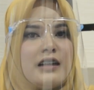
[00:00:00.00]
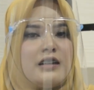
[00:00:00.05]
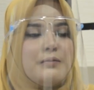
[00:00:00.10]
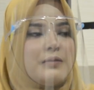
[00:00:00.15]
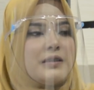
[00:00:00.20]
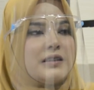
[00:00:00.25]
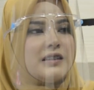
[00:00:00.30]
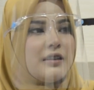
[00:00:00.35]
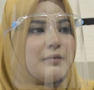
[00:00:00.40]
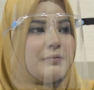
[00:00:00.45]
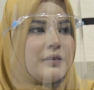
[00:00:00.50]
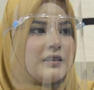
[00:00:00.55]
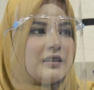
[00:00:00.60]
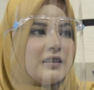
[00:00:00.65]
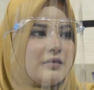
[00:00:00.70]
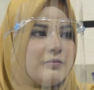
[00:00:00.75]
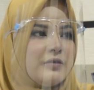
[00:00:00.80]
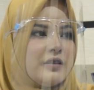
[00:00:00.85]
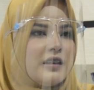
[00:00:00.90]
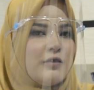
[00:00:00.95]
ada persiapan
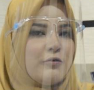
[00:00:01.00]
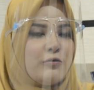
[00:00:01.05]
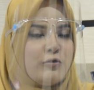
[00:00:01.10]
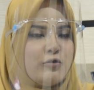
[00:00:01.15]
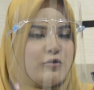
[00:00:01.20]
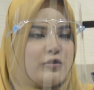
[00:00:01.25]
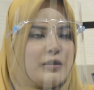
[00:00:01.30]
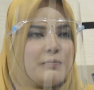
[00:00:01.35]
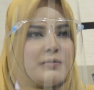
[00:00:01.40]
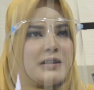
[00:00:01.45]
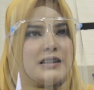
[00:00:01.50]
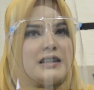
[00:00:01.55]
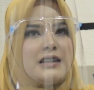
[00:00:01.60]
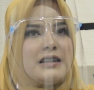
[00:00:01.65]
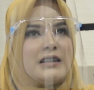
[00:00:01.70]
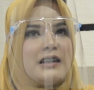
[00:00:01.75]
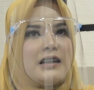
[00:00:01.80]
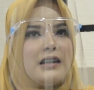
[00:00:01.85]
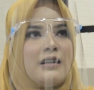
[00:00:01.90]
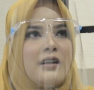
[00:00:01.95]
terlebih dahulu yang yeah.
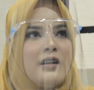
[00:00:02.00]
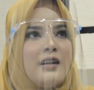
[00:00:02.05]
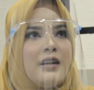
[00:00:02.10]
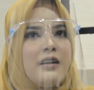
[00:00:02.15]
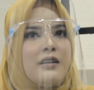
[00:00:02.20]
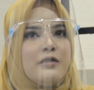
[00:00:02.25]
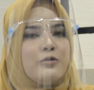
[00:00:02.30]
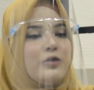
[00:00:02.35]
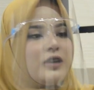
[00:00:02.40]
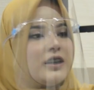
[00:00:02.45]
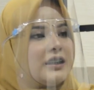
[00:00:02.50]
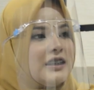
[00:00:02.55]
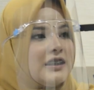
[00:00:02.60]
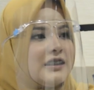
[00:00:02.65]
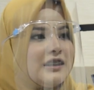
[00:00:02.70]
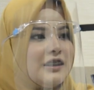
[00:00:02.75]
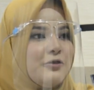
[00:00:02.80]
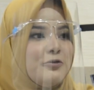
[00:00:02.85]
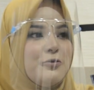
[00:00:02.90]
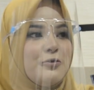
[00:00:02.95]
pastinya surat
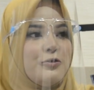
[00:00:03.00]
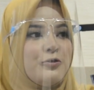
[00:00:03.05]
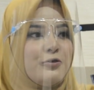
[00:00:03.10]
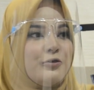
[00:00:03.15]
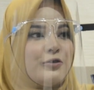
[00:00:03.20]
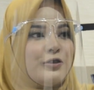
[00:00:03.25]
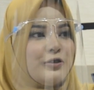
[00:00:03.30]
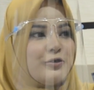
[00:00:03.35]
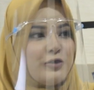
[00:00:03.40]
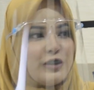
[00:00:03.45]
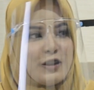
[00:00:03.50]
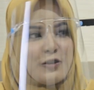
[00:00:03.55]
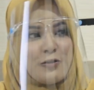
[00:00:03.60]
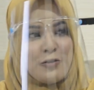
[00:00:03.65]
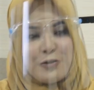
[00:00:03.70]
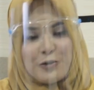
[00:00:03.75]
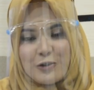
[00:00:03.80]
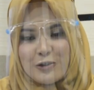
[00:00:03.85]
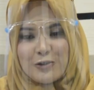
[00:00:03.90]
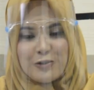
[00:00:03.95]
izin dulu, surat yeah.
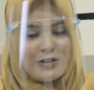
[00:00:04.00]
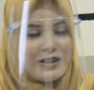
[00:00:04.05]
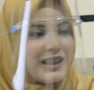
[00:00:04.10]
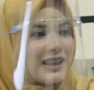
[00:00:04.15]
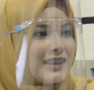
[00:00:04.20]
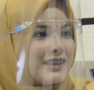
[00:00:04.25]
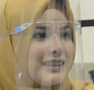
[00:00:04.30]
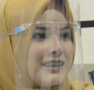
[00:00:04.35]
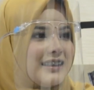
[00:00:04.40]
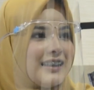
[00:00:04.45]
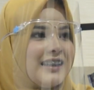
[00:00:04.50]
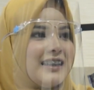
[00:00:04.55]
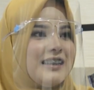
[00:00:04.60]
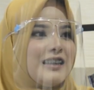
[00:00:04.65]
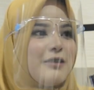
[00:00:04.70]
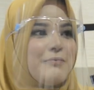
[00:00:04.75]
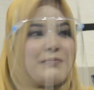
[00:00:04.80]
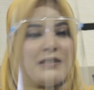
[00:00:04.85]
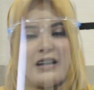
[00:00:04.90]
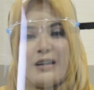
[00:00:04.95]
turun tugas yeah. dari
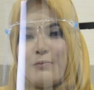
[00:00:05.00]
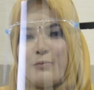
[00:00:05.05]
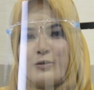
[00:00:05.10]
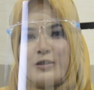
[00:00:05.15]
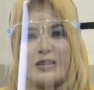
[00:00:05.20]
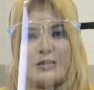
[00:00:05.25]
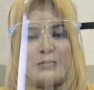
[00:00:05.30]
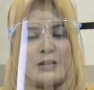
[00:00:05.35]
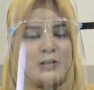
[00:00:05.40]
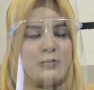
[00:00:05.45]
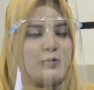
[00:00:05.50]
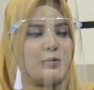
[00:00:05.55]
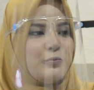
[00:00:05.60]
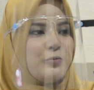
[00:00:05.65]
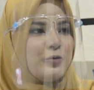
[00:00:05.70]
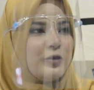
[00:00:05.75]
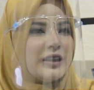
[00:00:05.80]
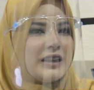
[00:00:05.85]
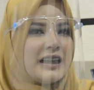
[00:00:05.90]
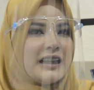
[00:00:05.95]
kepala puskesmas
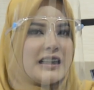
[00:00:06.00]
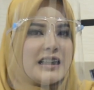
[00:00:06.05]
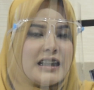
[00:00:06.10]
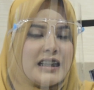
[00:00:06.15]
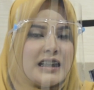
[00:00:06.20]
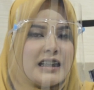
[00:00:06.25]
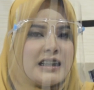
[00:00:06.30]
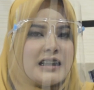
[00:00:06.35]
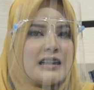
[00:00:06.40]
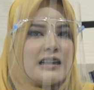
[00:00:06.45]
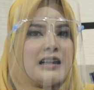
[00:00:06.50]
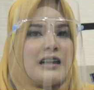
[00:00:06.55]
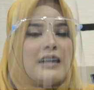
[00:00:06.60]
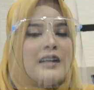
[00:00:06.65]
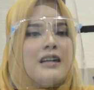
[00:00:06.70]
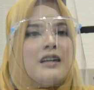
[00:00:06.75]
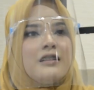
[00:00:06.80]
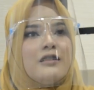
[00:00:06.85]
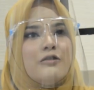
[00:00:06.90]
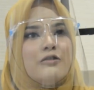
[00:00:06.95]
23 Ilir.
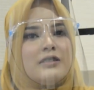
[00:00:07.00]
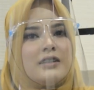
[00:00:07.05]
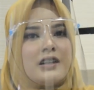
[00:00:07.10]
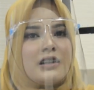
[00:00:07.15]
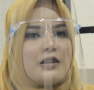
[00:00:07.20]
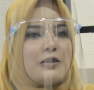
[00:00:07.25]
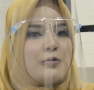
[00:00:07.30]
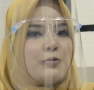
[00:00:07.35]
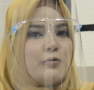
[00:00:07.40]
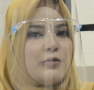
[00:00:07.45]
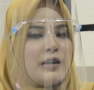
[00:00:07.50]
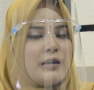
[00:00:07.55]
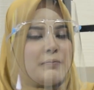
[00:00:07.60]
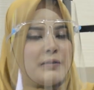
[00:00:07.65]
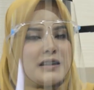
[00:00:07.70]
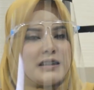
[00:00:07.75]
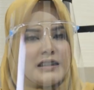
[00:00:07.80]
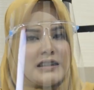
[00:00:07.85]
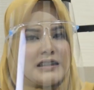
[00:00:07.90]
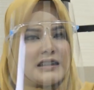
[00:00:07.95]
Terus yang kedua
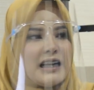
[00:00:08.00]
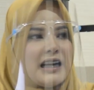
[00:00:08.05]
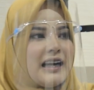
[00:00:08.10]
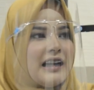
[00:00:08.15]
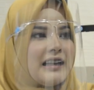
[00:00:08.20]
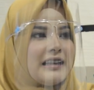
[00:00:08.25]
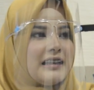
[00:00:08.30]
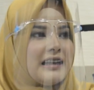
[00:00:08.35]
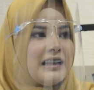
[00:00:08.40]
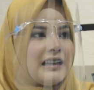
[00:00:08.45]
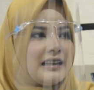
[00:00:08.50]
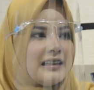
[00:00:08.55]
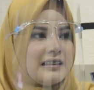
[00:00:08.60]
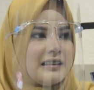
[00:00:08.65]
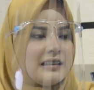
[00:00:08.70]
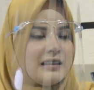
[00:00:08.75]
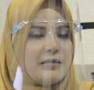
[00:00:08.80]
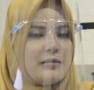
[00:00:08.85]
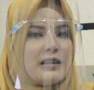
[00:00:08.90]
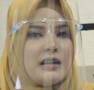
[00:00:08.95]
pastinya alat-alat
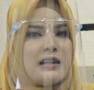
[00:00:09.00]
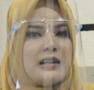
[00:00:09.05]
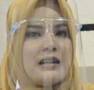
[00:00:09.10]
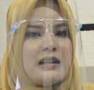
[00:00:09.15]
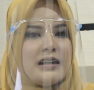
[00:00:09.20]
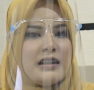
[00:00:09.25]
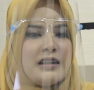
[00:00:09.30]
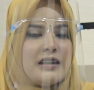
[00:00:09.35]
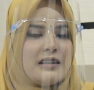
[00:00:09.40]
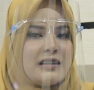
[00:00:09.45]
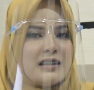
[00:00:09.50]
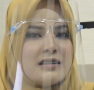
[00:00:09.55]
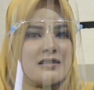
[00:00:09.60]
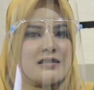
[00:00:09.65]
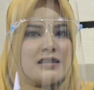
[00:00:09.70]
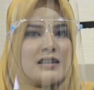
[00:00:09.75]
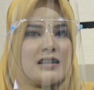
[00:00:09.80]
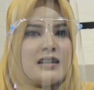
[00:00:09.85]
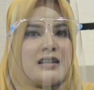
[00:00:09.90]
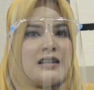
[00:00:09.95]
mm -mm. kayak
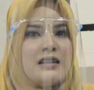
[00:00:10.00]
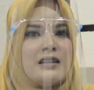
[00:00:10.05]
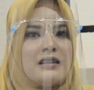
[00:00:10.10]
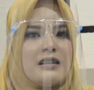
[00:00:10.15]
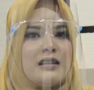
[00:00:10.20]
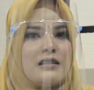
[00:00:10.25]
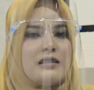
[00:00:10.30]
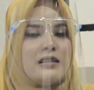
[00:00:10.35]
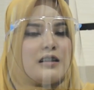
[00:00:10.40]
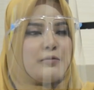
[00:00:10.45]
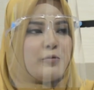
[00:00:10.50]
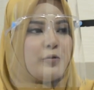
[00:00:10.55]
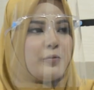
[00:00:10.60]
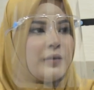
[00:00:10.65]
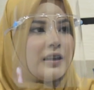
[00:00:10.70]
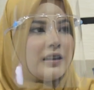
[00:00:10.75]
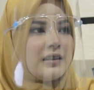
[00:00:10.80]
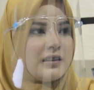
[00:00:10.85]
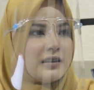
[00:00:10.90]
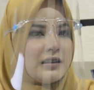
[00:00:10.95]
tensi,
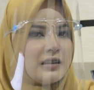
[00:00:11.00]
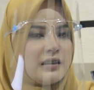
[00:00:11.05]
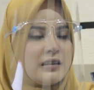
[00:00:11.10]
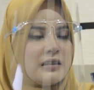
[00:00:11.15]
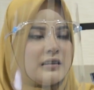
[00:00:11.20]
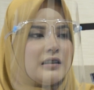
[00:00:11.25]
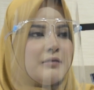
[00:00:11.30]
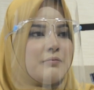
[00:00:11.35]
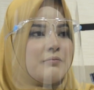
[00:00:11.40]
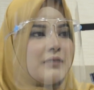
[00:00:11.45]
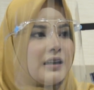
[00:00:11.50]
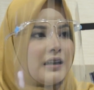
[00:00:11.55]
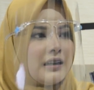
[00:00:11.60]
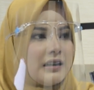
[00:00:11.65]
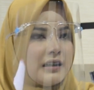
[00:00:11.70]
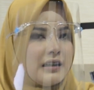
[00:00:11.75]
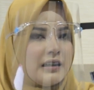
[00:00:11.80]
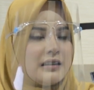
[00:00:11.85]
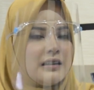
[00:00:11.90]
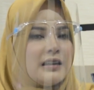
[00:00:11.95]
termometer, yeah.
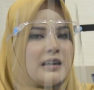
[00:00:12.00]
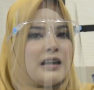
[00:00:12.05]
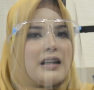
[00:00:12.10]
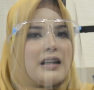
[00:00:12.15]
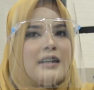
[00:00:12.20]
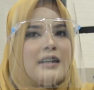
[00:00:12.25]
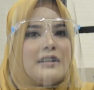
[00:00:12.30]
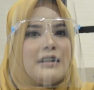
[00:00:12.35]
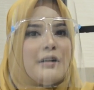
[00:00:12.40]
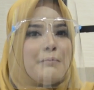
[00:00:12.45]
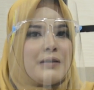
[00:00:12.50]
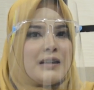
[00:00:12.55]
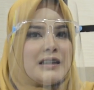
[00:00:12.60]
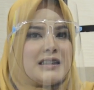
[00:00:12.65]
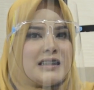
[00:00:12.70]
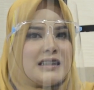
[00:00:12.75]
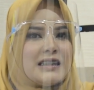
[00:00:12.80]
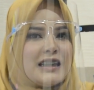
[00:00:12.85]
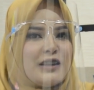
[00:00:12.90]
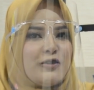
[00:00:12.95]
timbangan. Yang
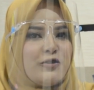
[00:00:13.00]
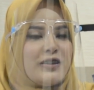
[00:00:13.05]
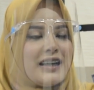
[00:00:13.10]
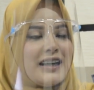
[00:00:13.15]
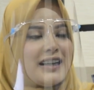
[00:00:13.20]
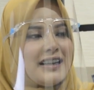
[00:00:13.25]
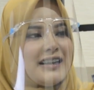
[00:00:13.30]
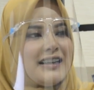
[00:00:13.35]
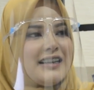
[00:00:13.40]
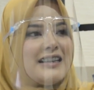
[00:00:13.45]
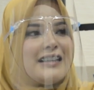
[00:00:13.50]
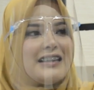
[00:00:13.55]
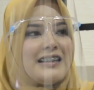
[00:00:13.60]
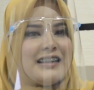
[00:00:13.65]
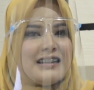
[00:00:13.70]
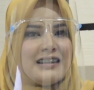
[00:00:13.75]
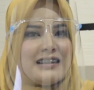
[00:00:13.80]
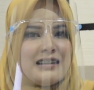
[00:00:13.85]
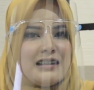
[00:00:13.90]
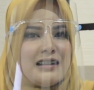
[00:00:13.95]
pastinya itu karena ini
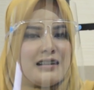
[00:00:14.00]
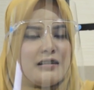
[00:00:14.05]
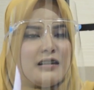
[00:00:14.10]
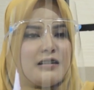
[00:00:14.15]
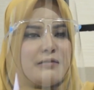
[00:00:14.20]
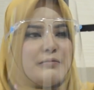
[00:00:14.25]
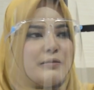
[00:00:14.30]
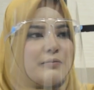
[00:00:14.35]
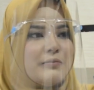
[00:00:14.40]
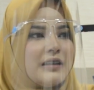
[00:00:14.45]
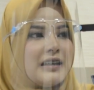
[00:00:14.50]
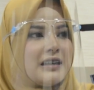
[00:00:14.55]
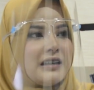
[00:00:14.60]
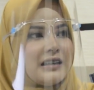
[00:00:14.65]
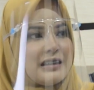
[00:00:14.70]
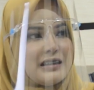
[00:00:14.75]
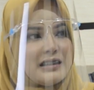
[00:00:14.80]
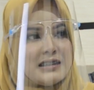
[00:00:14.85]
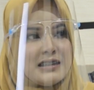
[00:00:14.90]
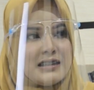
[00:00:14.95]
kita lebih
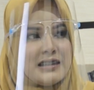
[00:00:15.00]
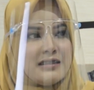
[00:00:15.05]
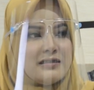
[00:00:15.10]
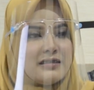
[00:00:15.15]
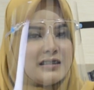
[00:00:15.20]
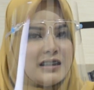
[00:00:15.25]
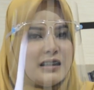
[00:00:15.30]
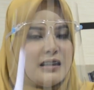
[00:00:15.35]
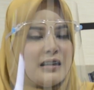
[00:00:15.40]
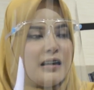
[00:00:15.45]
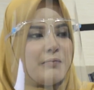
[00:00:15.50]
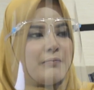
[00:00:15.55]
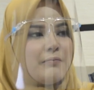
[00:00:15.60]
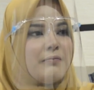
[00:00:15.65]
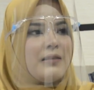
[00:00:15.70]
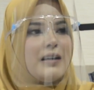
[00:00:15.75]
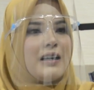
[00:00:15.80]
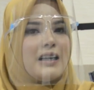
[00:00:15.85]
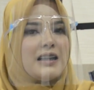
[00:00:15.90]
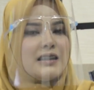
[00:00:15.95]
mengarah ke stunting, mm
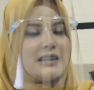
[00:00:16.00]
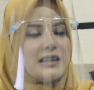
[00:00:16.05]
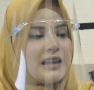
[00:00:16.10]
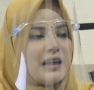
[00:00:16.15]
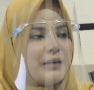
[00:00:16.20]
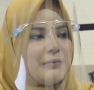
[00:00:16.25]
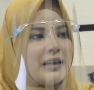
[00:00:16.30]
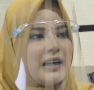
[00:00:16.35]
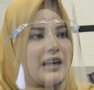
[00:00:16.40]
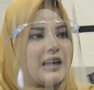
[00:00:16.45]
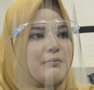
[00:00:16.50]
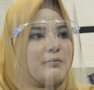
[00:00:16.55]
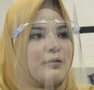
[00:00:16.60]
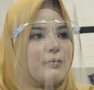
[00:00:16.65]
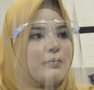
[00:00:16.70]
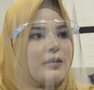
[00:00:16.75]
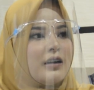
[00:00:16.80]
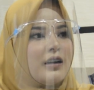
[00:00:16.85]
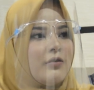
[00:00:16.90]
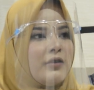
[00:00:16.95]
-hmm. makanya kami akan
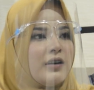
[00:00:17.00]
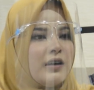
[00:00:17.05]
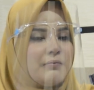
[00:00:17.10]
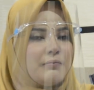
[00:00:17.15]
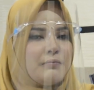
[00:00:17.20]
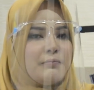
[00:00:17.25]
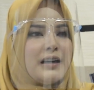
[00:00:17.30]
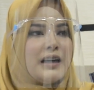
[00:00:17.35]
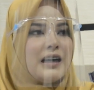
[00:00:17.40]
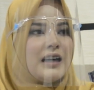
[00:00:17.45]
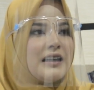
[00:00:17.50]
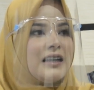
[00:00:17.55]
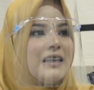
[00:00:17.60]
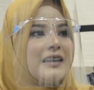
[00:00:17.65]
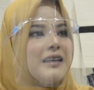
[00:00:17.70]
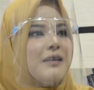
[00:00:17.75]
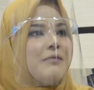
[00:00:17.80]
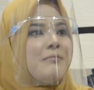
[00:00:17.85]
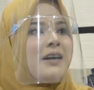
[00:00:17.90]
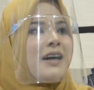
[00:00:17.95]
membawa
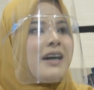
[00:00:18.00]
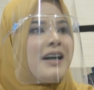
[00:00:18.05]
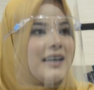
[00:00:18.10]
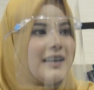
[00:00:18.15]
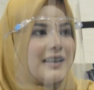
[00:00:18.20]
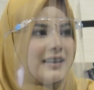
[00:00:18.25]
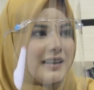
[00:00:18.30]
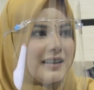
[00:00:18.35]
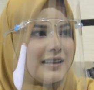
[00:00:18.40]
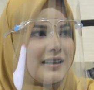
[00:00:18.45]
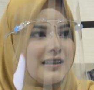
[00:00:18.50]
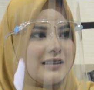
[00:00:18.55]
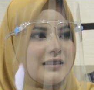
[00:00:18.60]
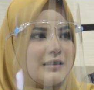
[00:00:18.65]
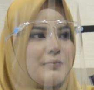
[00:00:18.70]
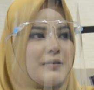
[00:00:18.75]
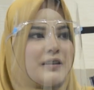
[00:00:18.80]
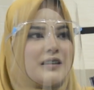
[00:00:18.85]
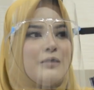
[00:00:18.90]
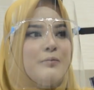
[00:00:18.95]
makanan tambahan iya.
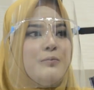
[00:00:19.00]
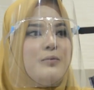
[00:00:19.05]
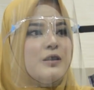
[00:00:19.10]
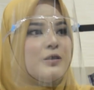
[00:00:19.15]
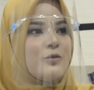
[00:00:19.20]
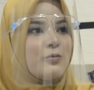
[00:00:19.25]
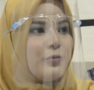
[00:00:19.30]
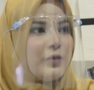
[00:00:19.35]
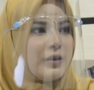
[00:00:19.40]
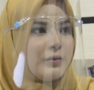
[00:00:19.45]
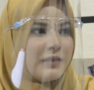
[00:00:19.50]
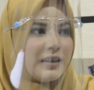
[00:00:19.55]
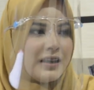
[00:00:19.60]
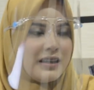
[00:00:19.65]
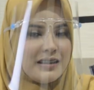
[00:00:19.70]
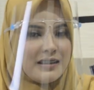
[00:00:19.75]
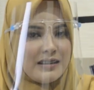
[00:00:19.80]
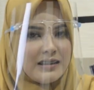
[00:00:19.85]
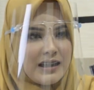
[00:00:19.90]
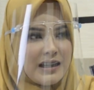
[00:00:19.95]
seperti biskuit
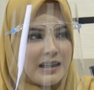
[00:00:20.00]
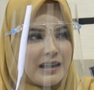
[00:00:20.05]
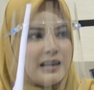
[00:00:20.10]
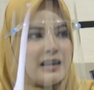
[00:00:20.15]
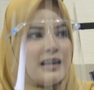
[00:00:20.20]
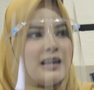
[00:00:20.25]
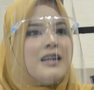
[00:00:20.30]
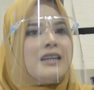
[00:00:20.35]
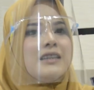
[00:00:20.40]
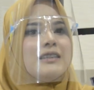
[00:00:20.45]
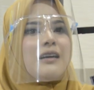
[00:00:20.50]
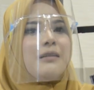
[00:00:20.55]
balita mm-hmm.